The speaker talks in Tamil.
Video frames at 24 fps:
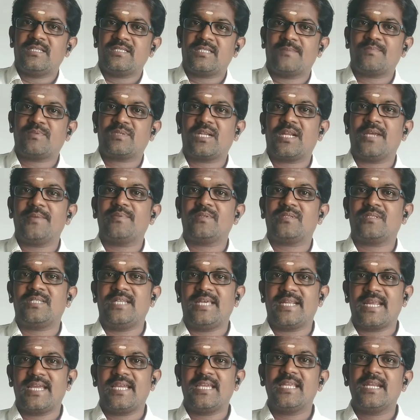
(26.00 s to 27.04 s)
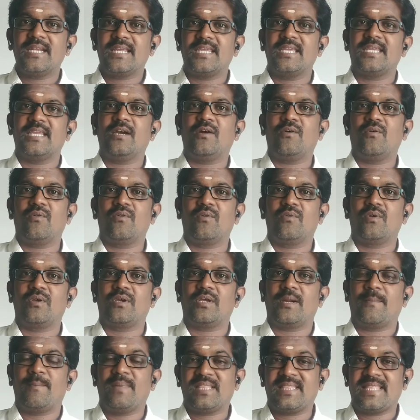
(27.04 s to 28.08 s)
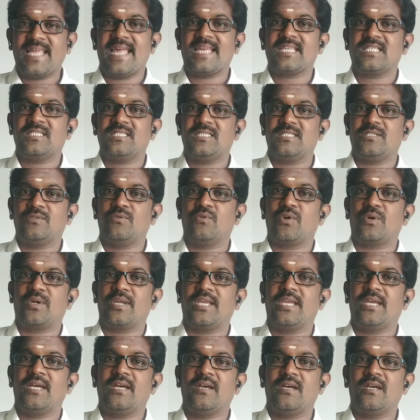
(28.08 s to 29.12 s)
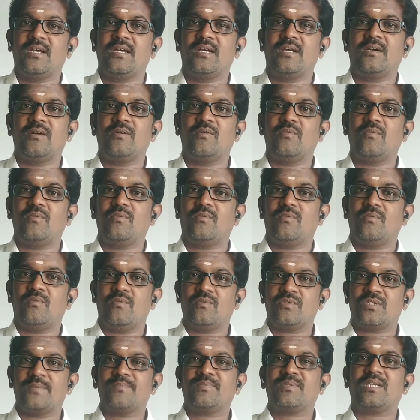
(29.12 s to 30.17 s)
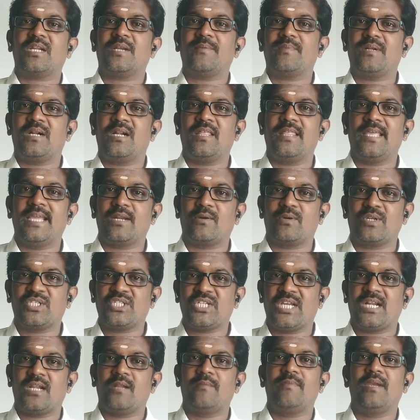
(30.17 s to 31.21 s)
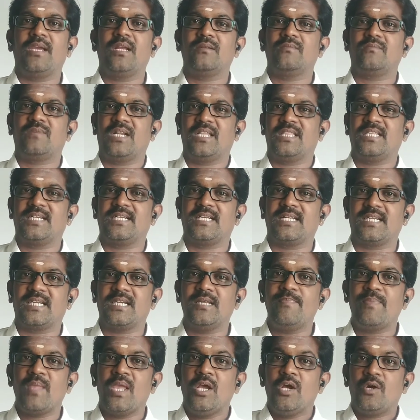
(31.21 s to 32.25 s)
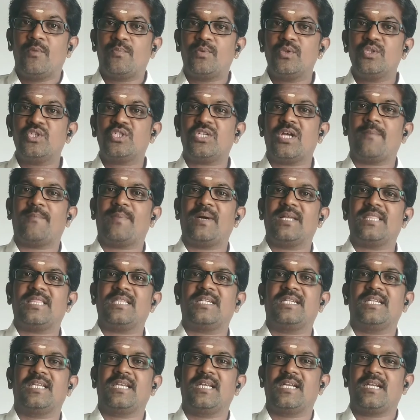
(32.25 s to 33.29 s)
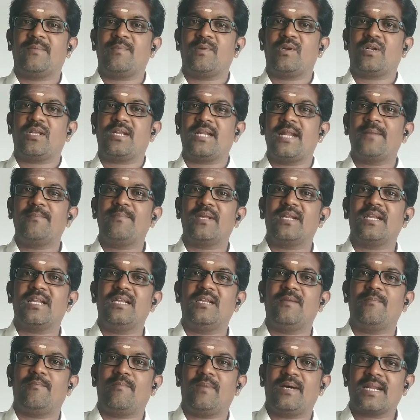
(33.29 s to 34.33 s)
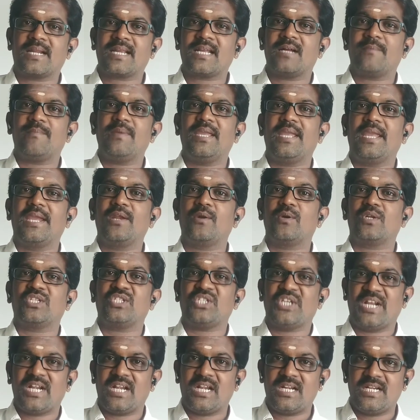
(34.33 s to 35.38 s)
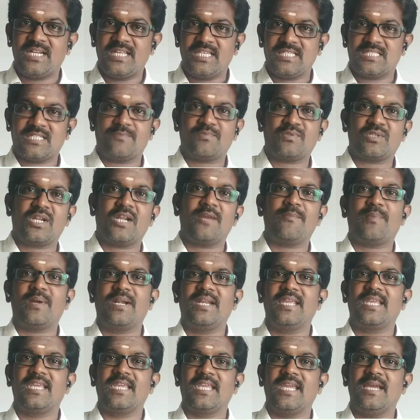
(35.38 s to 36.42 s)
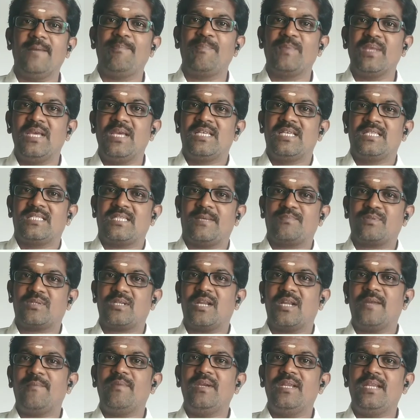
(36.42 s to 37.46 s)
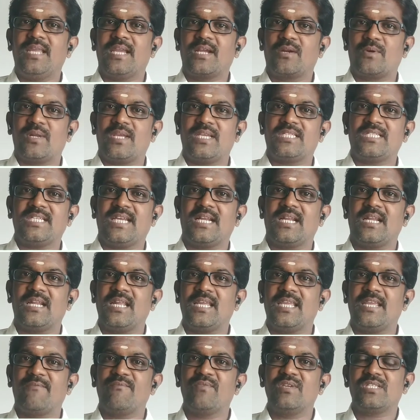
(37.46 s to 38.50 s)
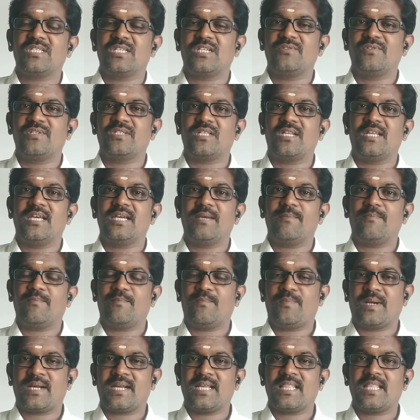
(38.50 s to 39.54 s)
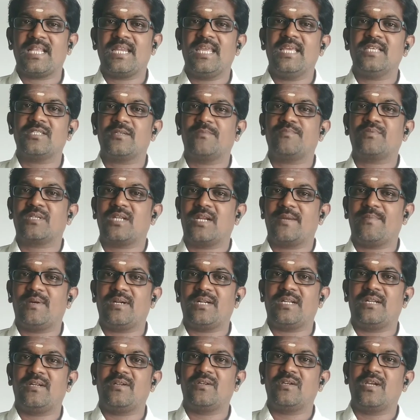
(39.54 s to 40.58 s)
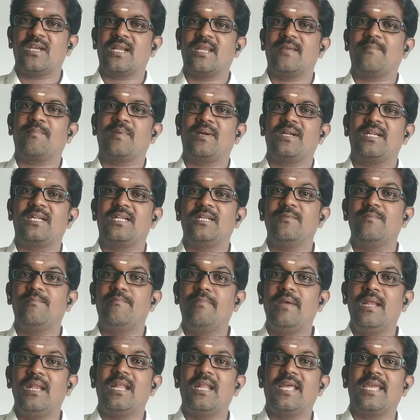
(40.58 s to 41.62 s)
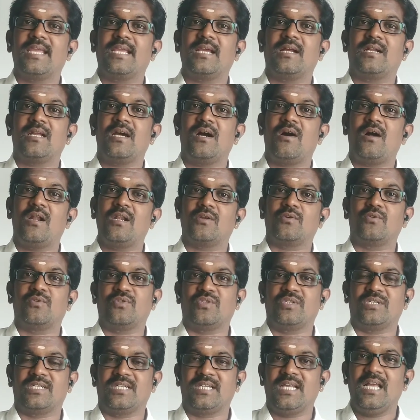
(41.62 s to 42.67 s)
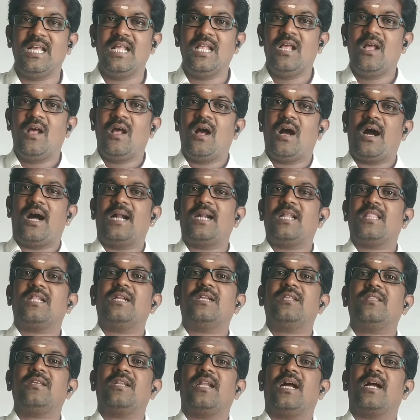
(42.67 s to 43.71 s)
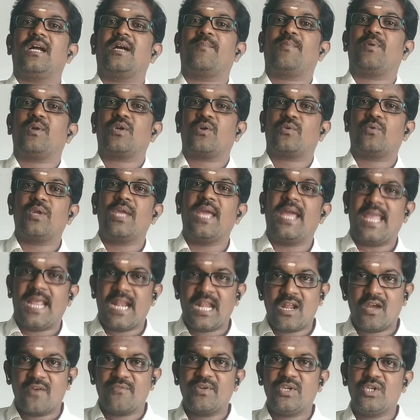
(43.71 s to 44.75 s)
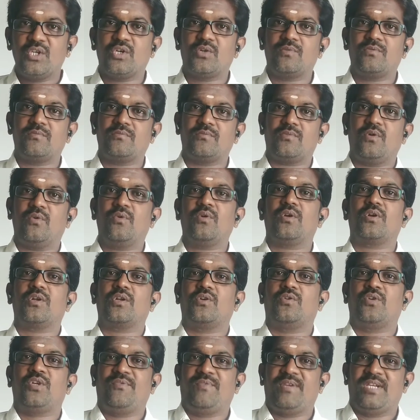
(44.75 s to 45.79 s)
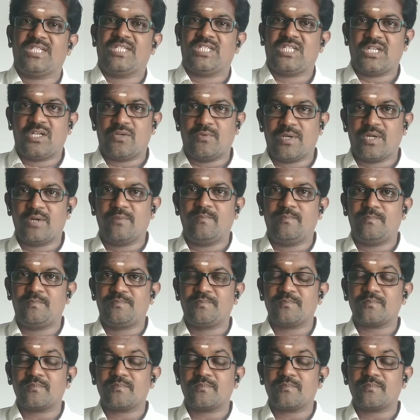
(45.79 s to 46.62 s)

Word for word: சப்ஸ்கிரைபர்ஸ் நிறையா இருக்கீங்க உங்களுக்கு ரொம்ப தேங்க்ஸ் உங்களுடைய சப்ஸ்கிரைப்னால தான் எங்களோட சேனல் மேலும் வளர்ந்துக்கிட்டு இருக்குது புதுசாக பார்த்துட்டு இருக்க நம்மளோட நண்பர்கள் மறக்காமல் எங்களோட சேனலை நீங்கள் சப்ஸ்கிரைப் பண்ணிக்கிங்க சப்ஸ்கிரைப் மீன் எங்களுடைய சேனலில் எம்வி சர்வீஸில் பக்கத்துலேயே சப்ஸ்கிரைப் பட்டன் கிளிக் பண்ணிட்டு பெல் ஐக்கான ஆல் கொடுத்துக்குங்க அடுத்தடுத்து நாங்கள் போடக்கூடிய எல்லா வீடியோவும் உங்களோட நோட்டிஃபிகேஷனுக்கு வரும்